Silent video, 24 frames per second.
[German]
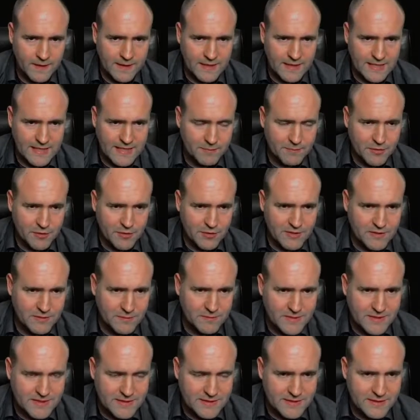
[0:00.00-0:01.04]
Ich bräuchte ein
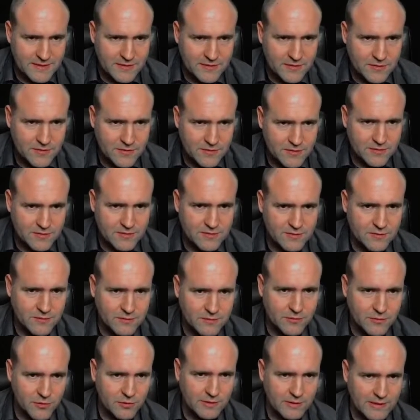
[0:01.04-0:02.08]
bisschen kurz
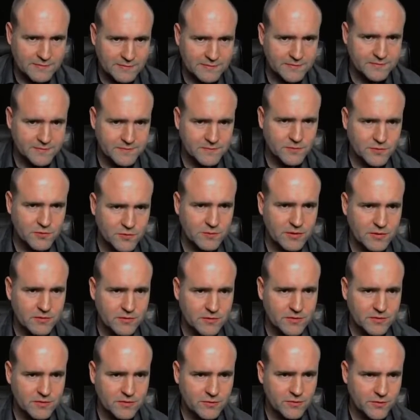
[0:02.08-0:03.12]
zum Craften. Nur mal
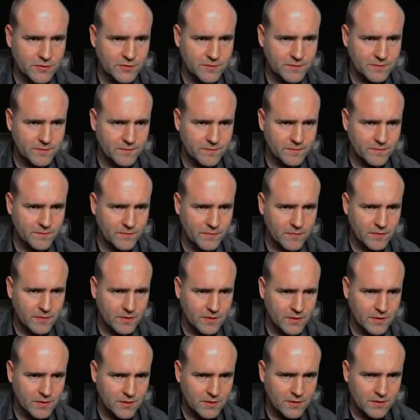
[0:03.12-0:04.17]
kurz gucken.
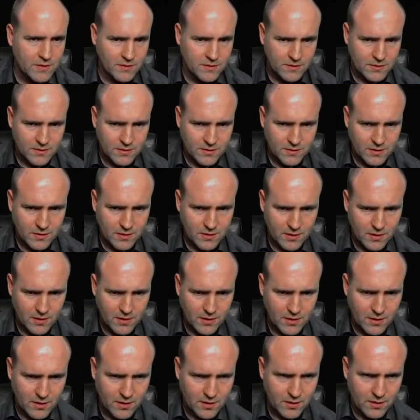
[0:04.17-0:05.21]

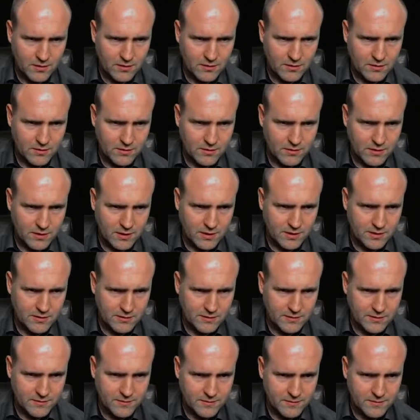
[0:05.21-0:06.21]
Oh Gott.